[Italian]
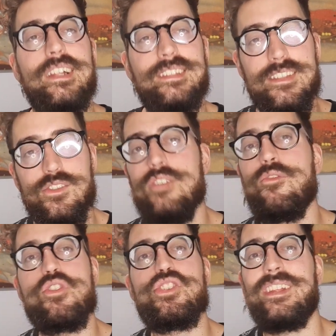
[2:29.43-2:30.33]
La trazione
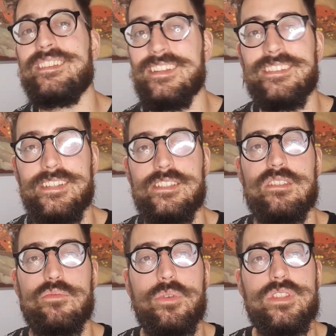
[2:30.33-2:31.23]
influisce
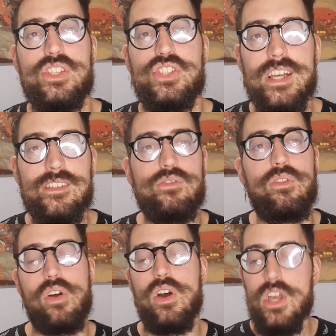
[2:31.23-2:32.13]
tantissimo, quindi già
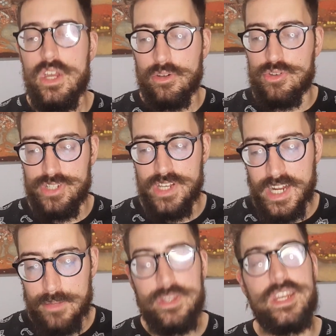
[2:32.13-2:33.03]
solo riuscire a
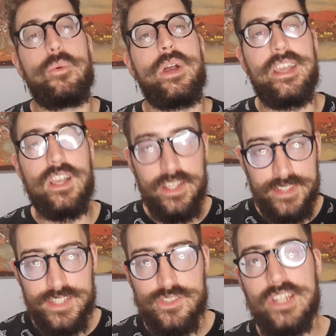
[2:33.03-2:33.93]
capire che, che
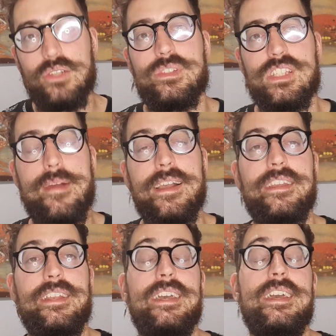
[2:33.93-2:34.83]
trazione hanno queste
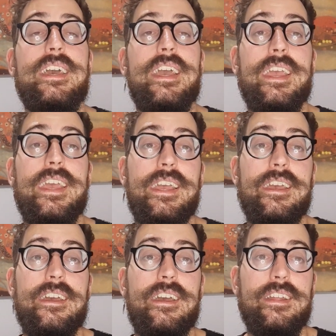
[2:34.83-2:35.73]
macchine e
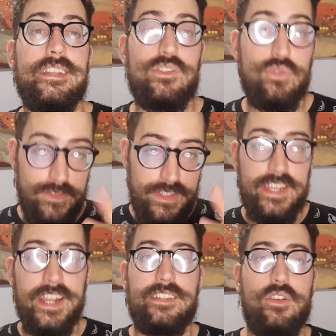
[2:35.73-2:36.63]
eh,
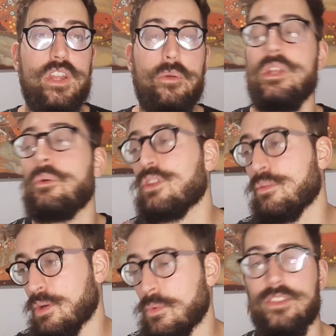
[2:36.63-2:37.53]
suddividerle in categorie, quindi
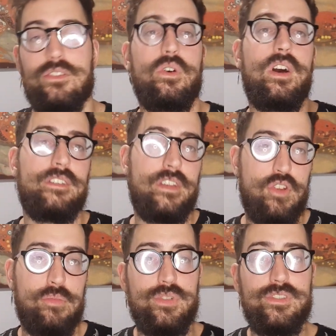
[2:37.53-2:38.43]
4x4
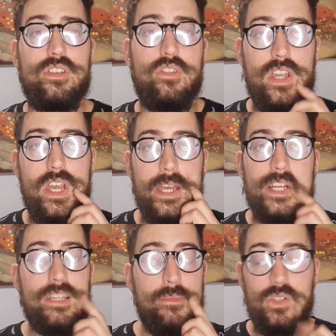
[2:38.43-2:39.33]
anteriori e posteriori,
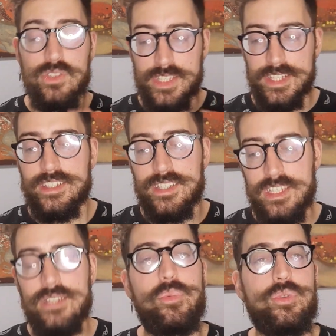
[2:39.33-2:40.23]
già mi consente
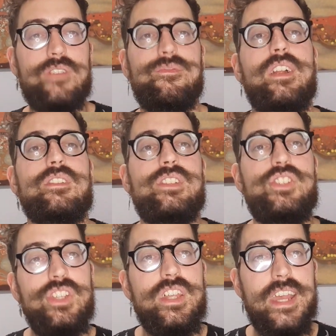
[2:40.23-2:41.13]
di poter
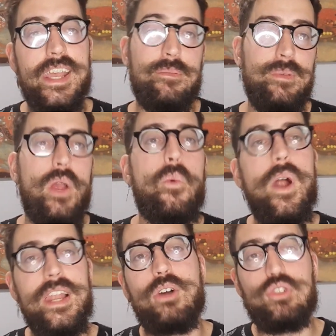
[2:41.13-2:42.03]
decidere e capire
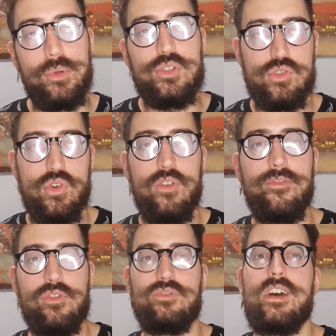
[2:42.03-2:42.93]
quali auto posso
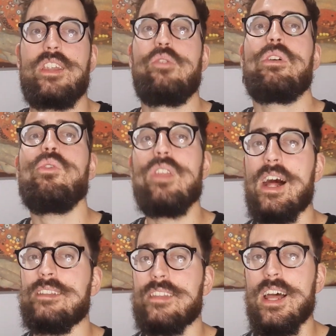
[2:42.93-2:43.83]
confrontare l'una con
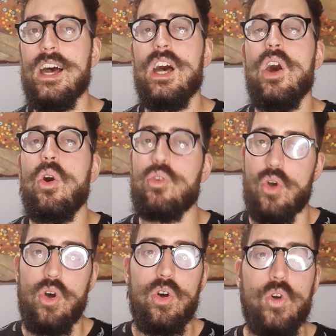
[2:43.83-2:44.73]
l'altra o
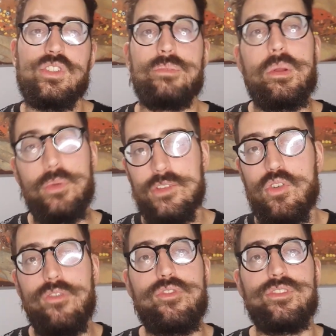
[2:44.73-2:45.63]
no. O se proprio devo
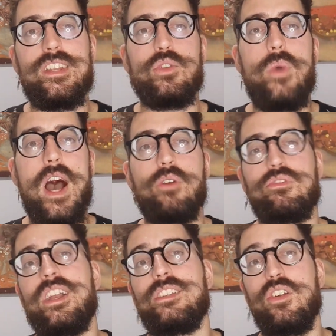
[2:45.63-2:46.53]
confrontare due auto
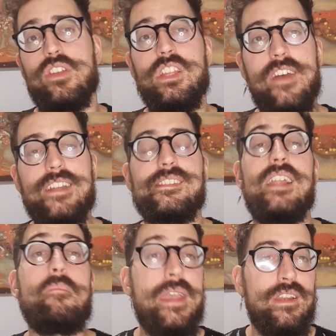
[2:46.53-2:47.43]
di categorie diverse,
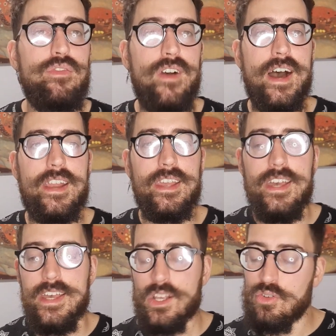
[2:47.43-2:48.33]
almeno,
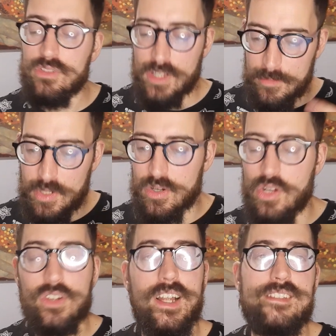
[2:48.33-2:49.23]
fare, almeno
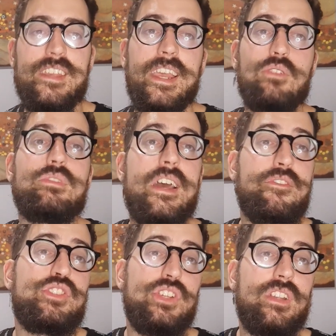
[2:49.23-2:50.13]
ricordarsi che hanno un
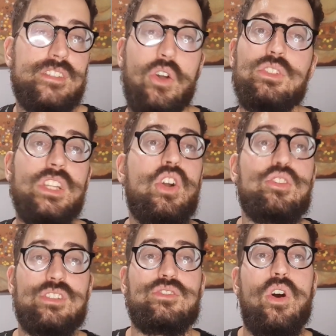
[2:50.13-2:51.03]
deficit, a seconda di
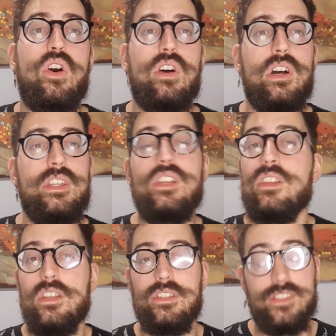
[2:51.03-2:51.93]
cosa sto, eh,
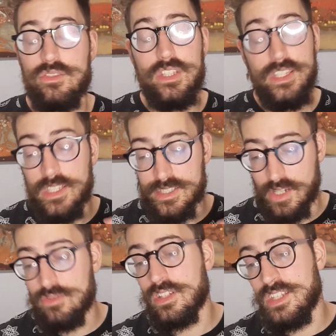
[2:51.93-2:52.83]
di, a
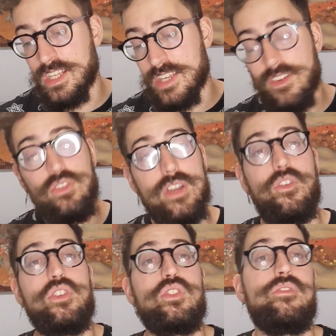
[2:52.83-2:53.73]
seconda di che valore
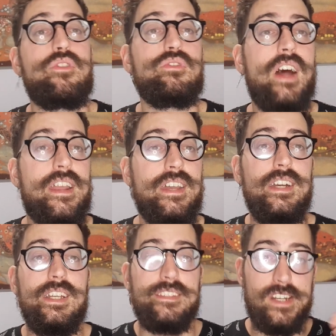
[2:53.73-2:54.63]
voglio confrontare
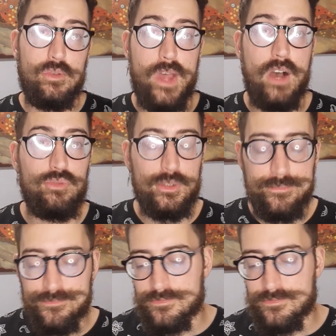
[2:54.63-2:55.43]
tra le due auto.